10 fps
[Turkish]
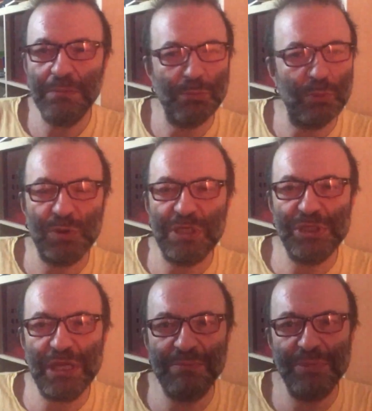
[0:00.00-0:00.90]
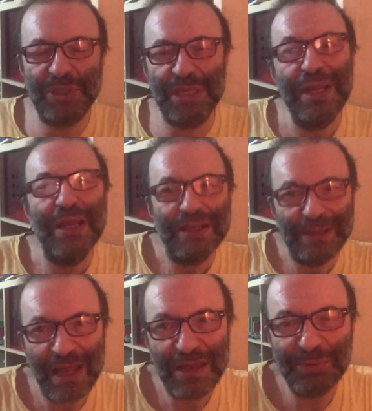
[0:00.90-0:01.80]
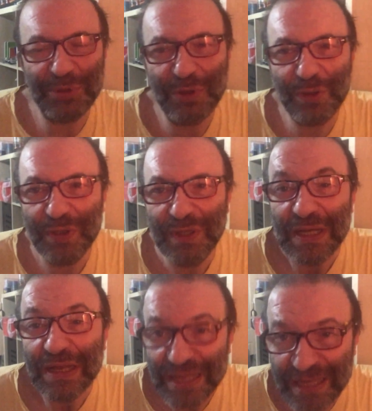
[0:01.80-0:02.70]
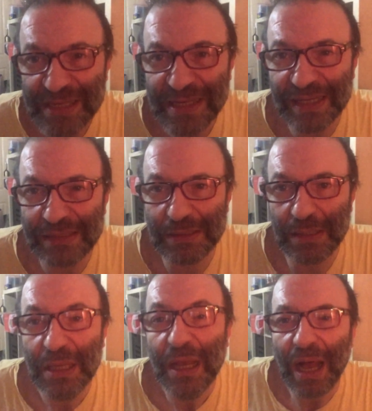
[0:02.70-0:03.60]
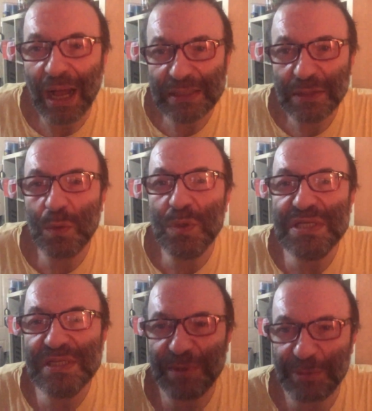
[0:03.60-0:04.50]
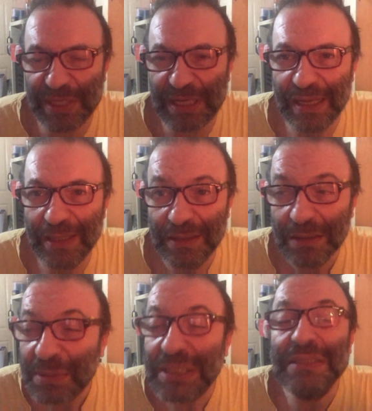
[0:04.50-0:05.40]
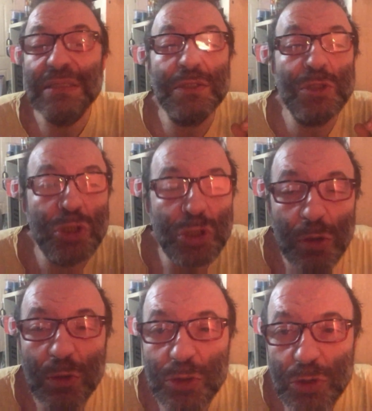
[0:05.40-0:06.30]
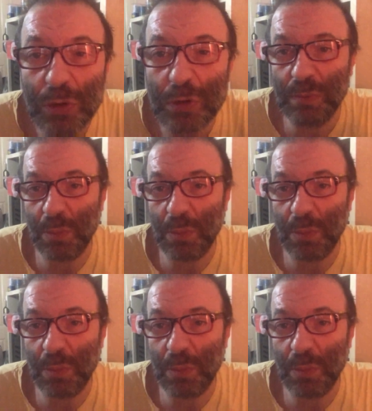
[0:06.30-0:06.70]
Muhteşem bir şey. Ne yapıyor? İyi niyeti, altruizmi bile Bakınız çok çok